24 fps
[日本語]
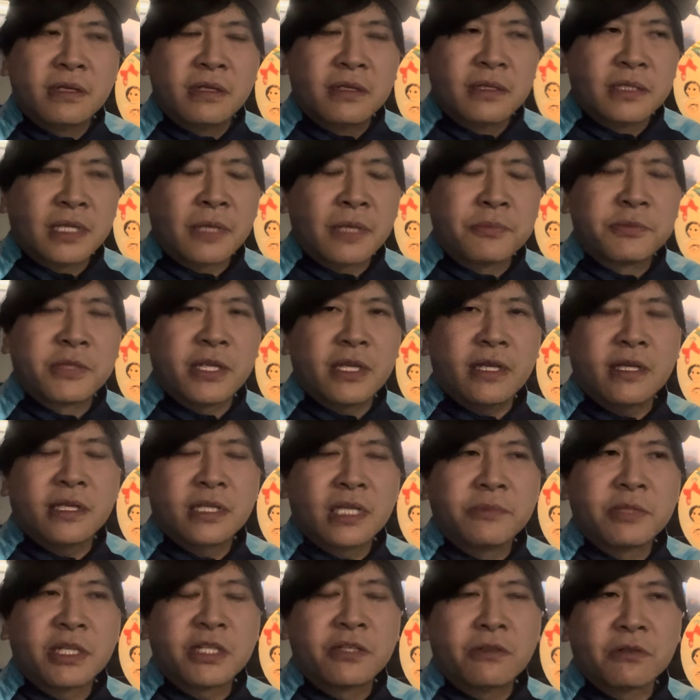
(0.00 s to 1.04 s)
キャプテン
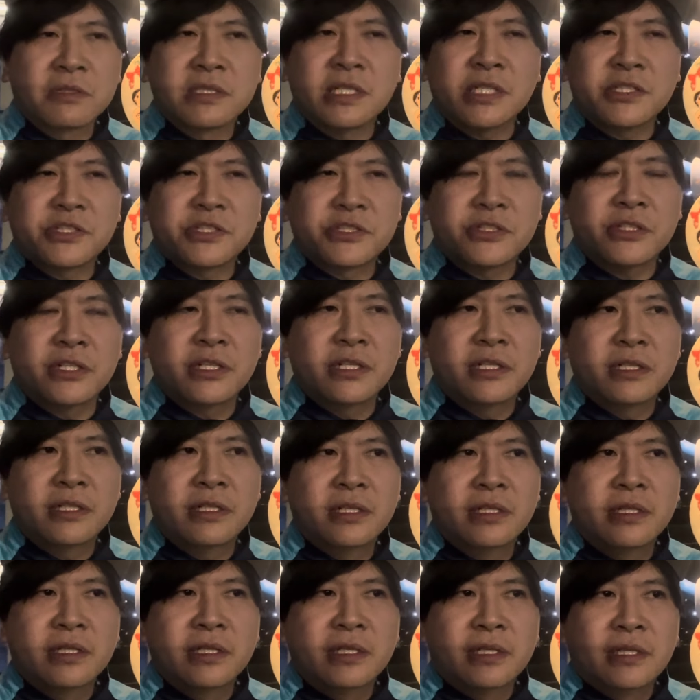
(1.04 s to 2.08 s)
山田宏樹選手、
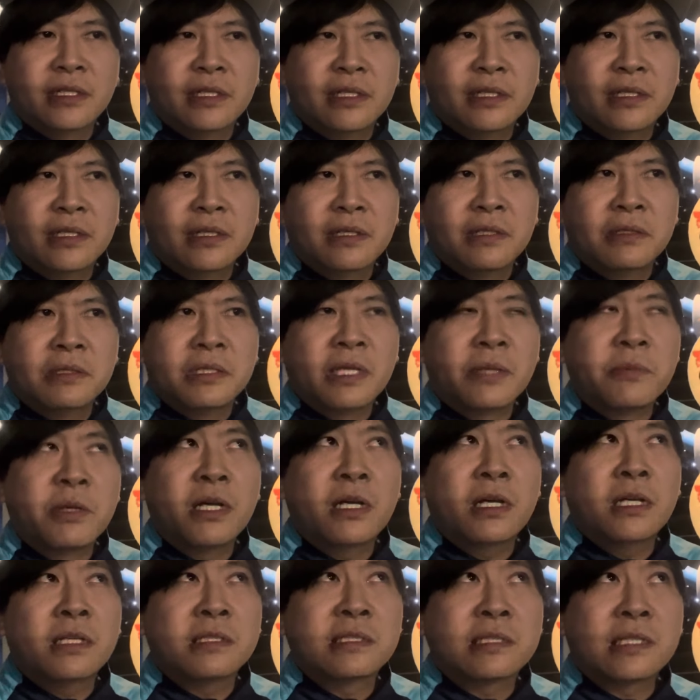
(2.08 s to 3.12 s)

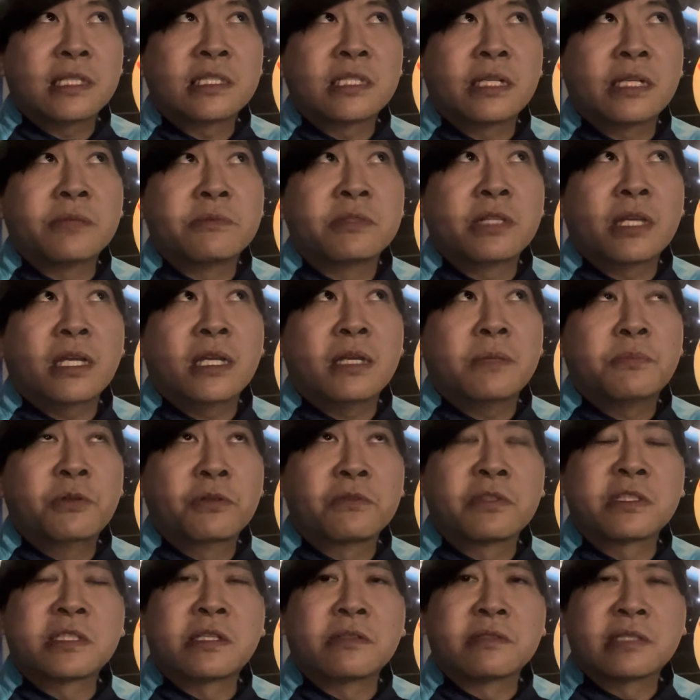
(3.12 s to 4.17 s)
ヤマハスタジアムで
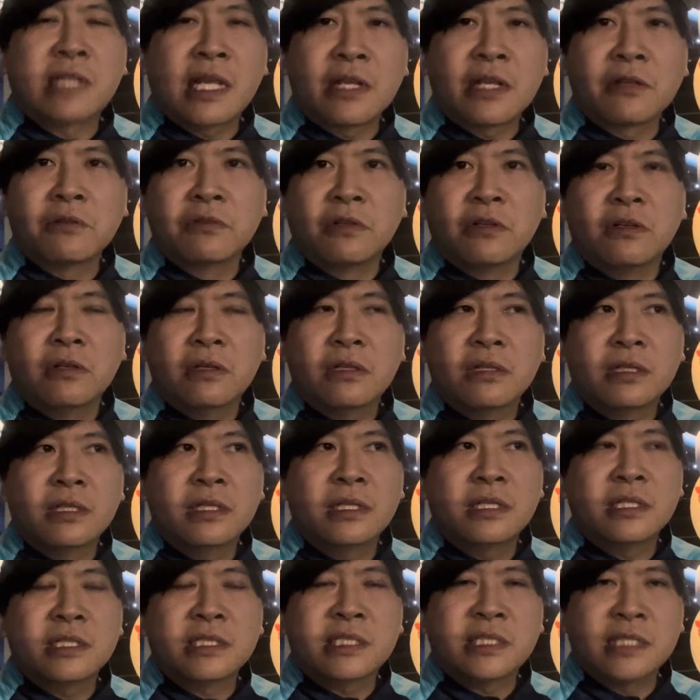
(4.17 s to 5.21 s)
プロとしての最後の、
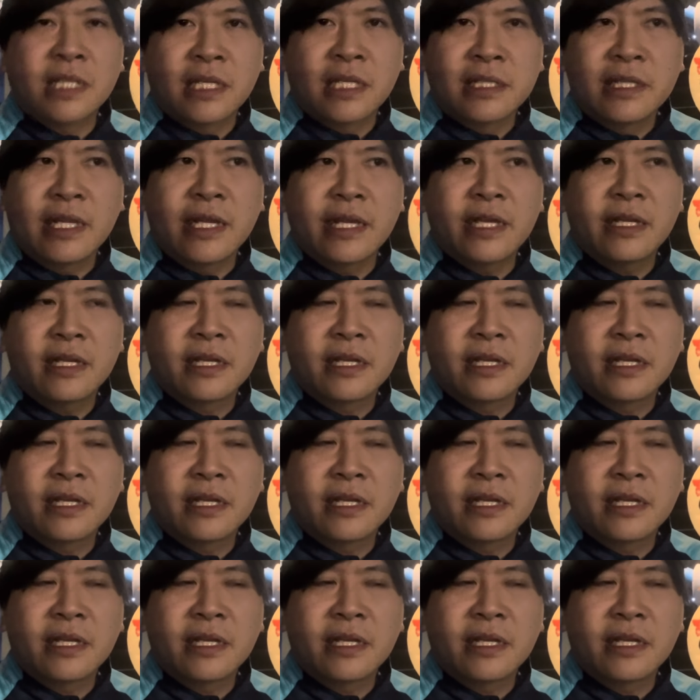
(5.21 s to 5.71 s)
えー、試合で